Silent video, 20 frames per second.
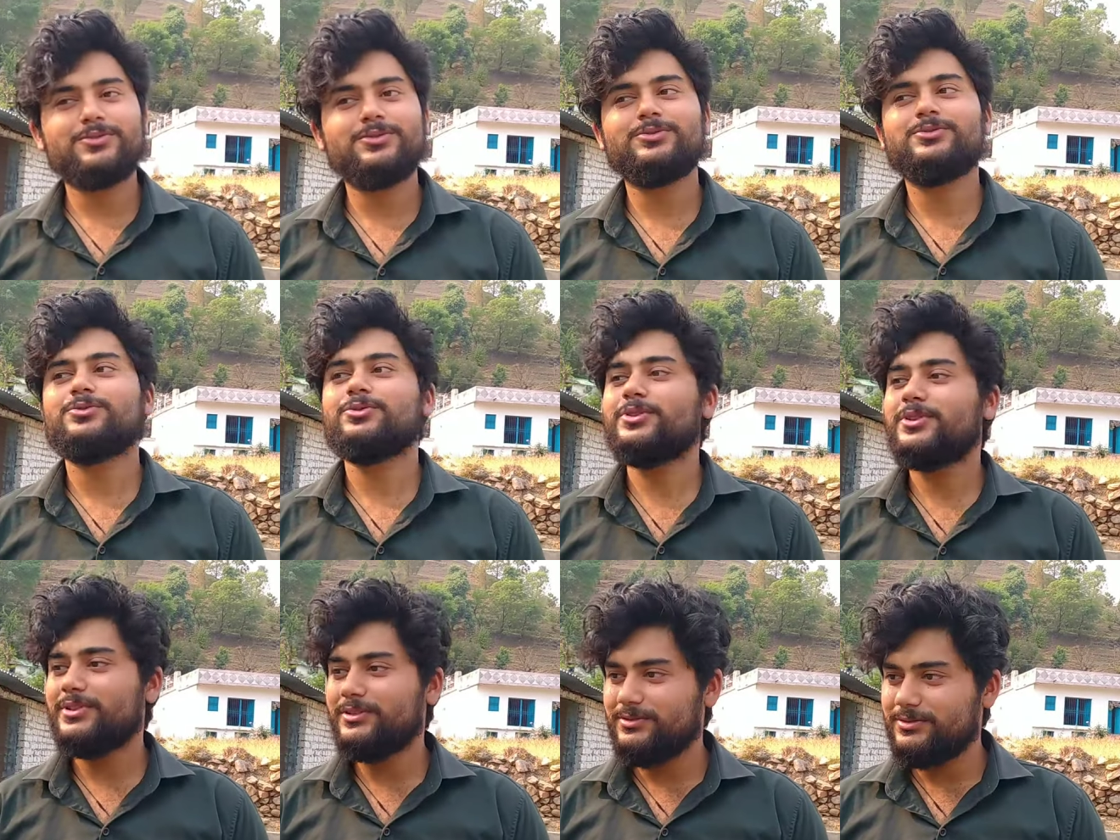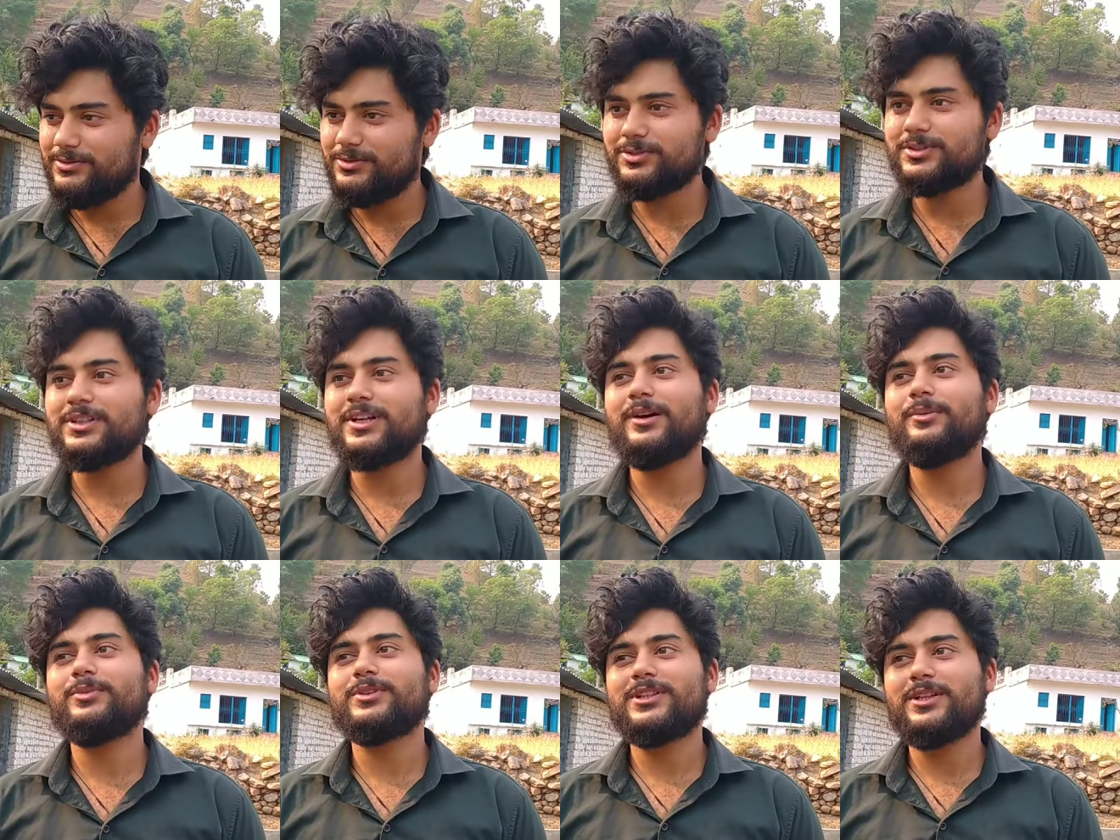तो जो
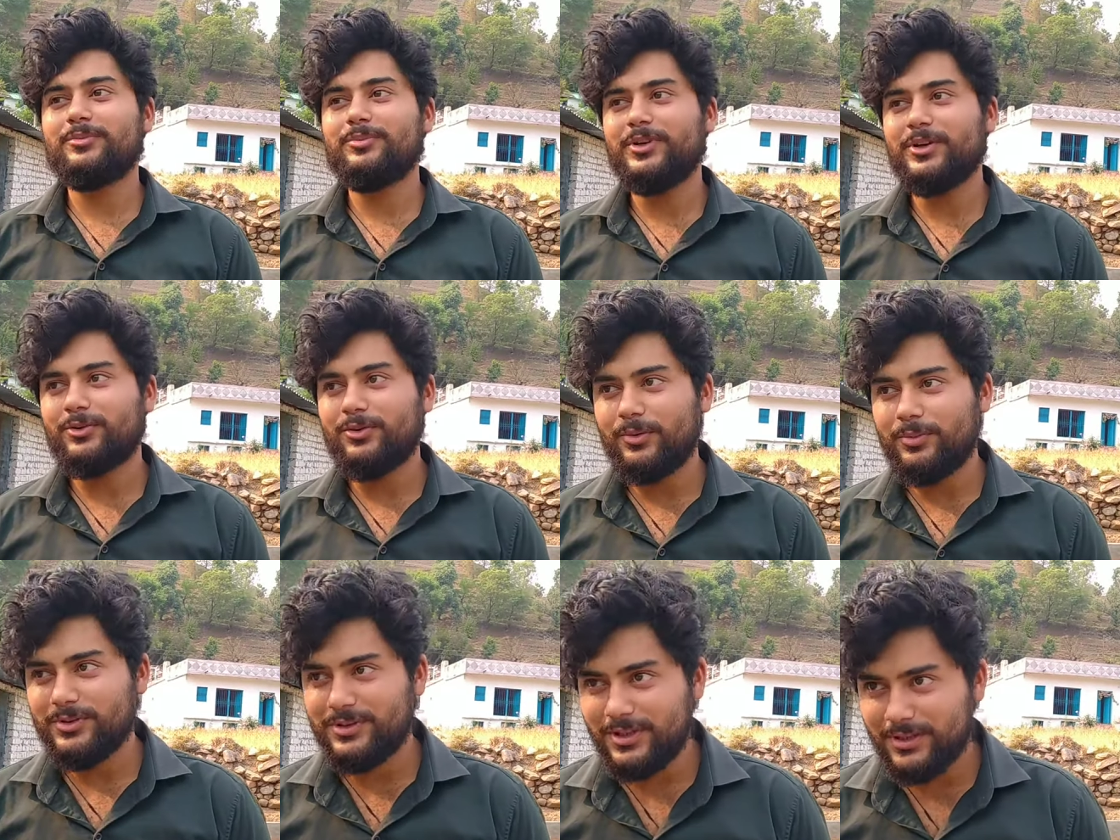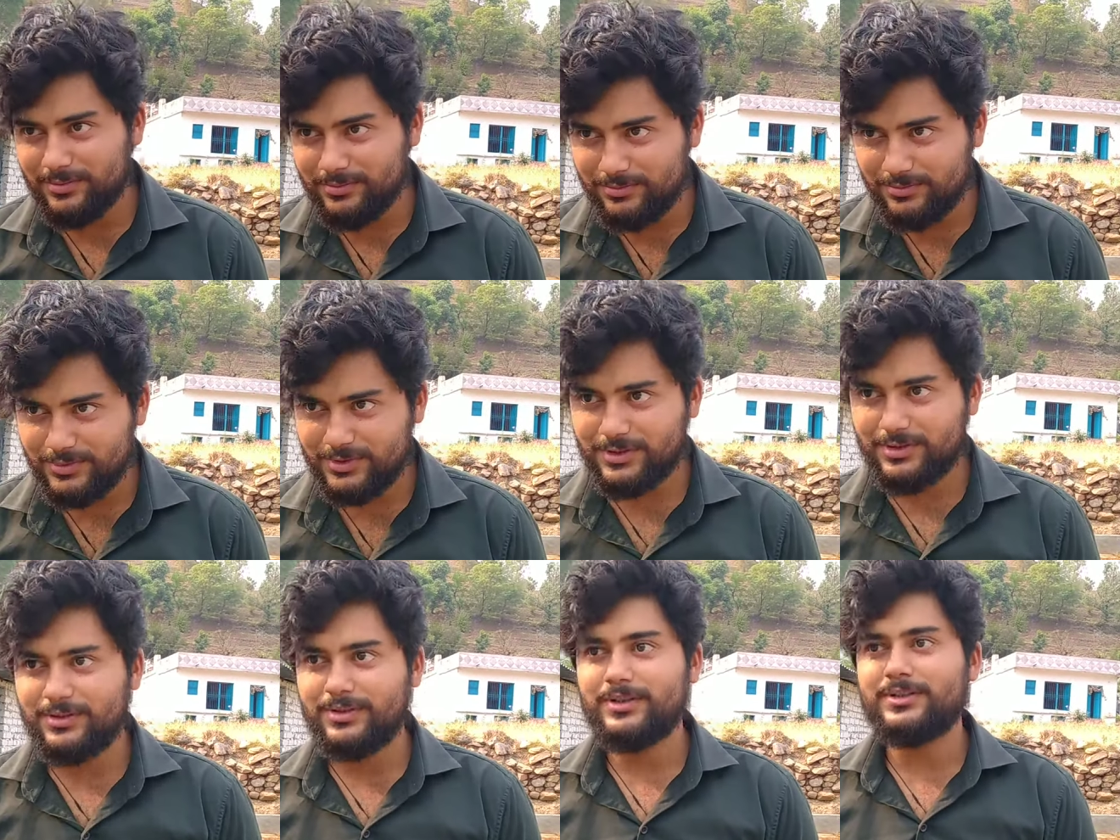जितना मतलब मेरे को अभी तक
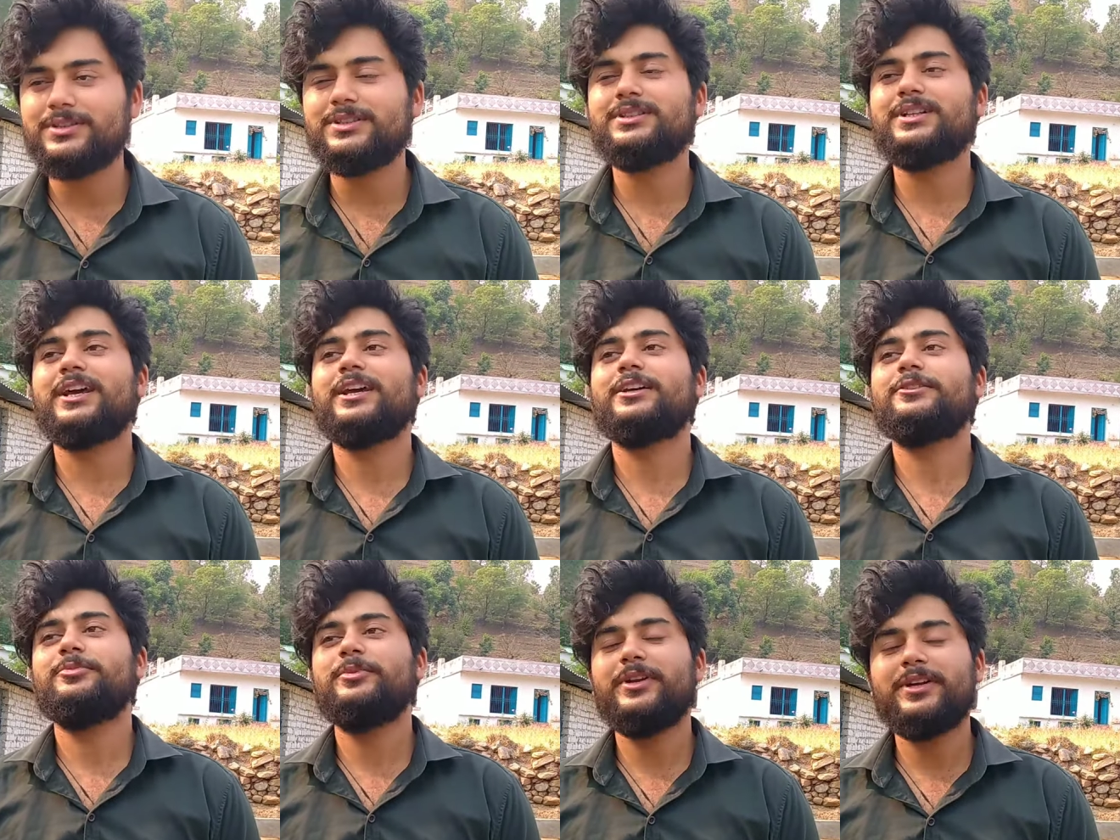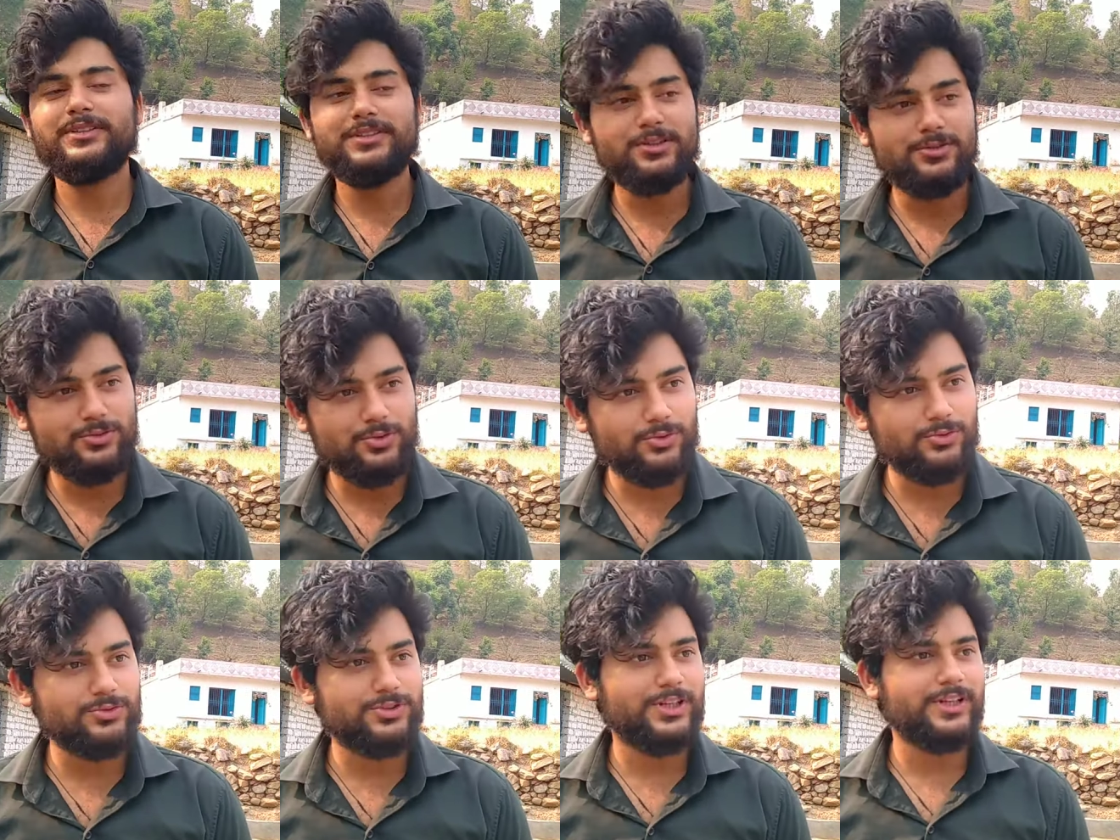जितना एक्सपीरियंस है
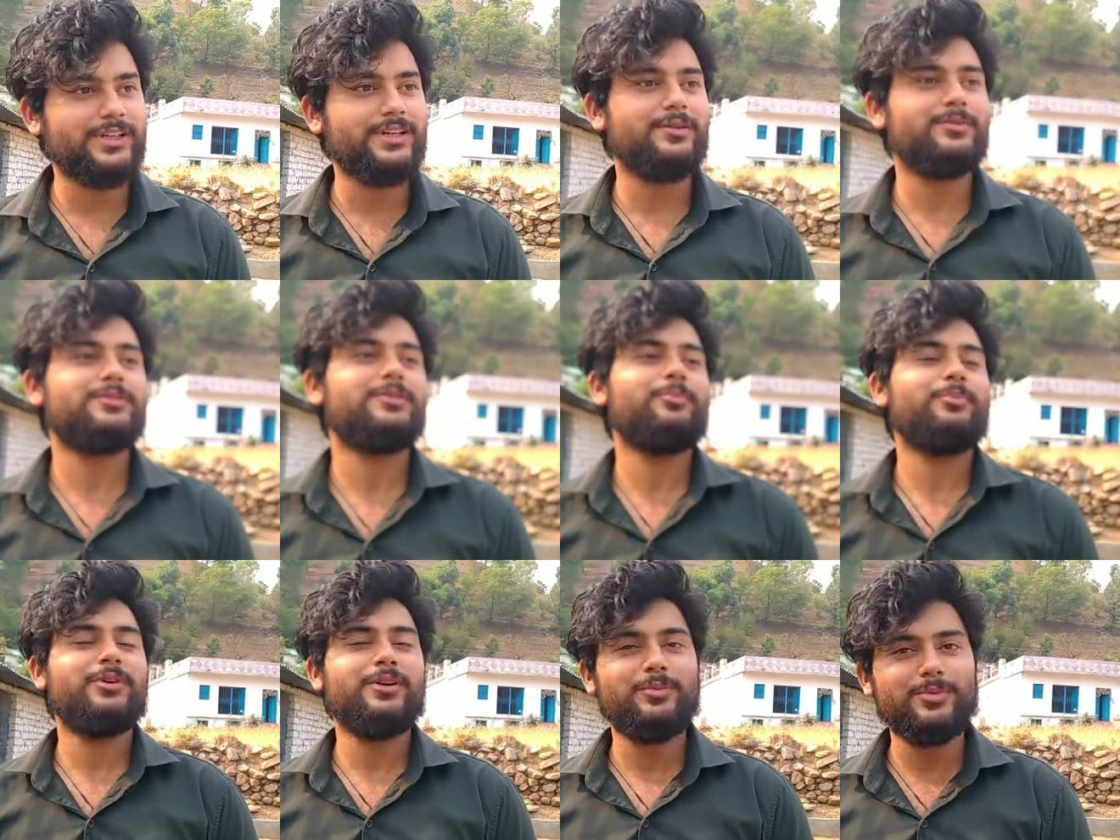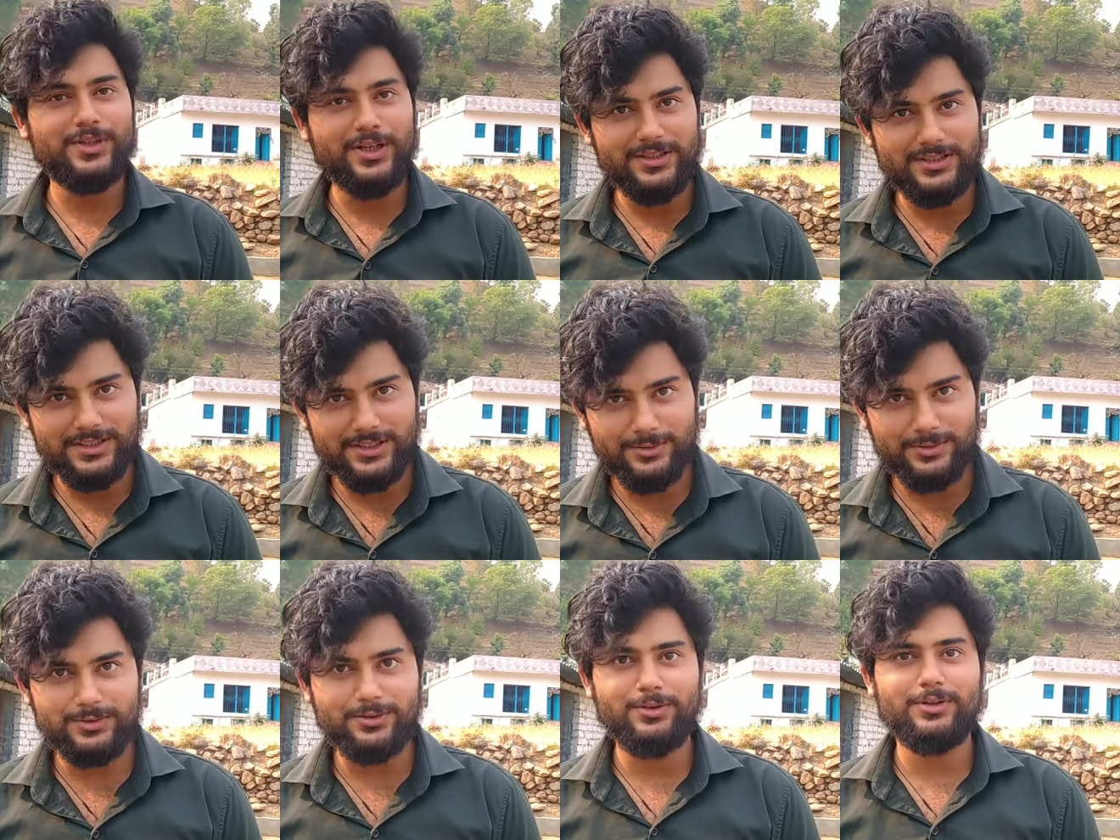जो कुछ है ये सब मेरे पिताजी
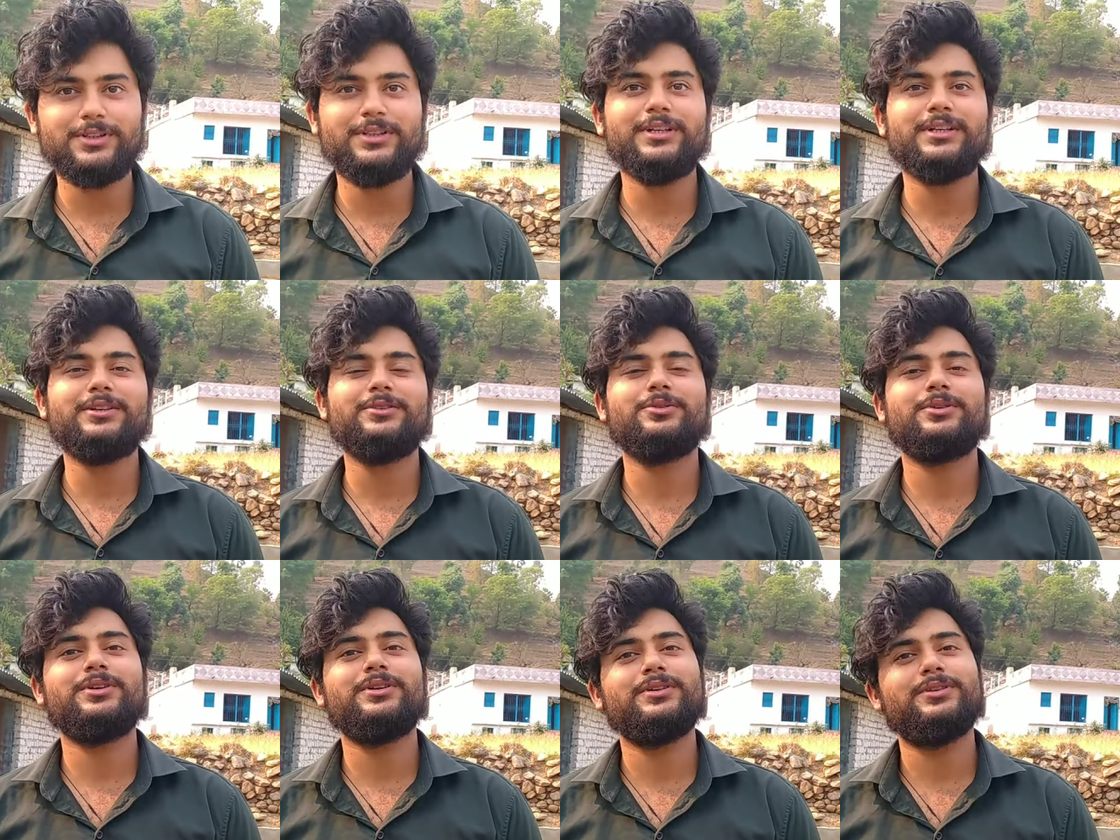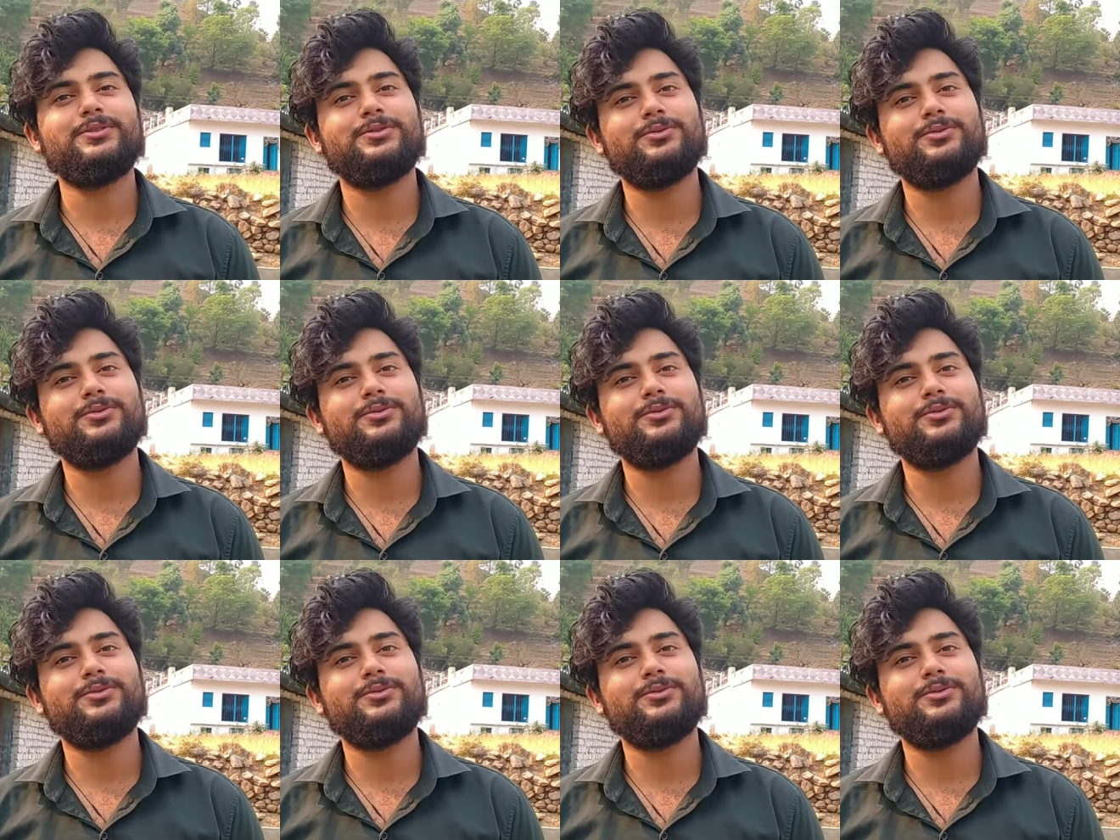की बदौलत है क्योंकि